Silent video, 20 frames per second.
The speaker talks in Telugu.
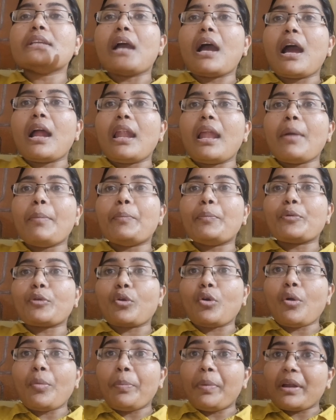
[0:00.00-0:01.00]
చాలా
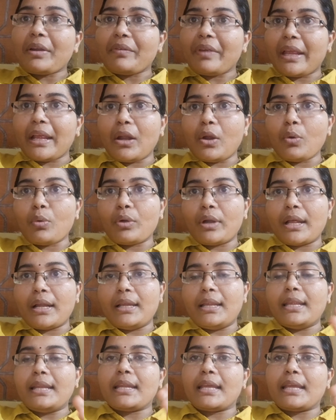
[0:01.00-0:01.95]
ప్రాపర్ వేలో ఉండాలి